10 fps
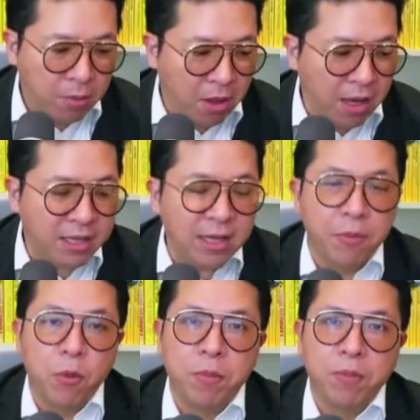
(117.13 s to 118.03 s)
พอเละเสร็จ
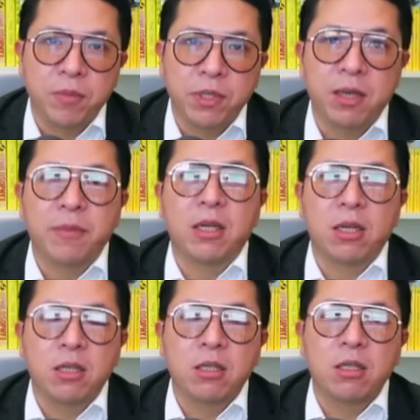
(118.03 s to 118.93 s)
ปุ๊บสิ่งที่มันเกิด
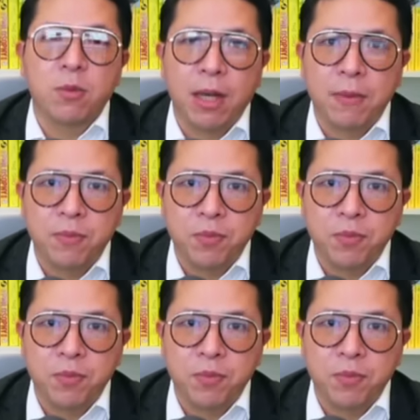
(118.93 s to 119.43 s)
ขึ้นก็คือว่า